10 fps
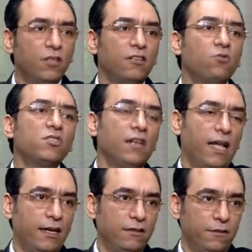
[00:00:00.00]
وتقدر توصل
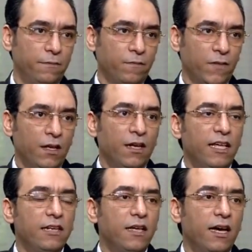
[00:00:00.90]
للحاجات دي
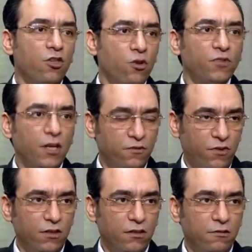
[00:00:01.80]
لان انا شفت
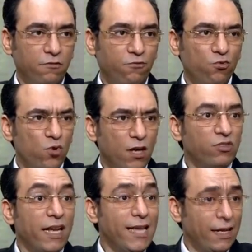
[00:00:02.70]
اطفال في اولى
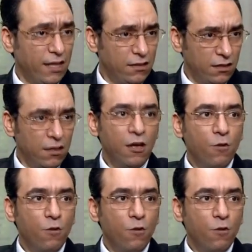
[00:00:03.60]
وثانيه اعدادي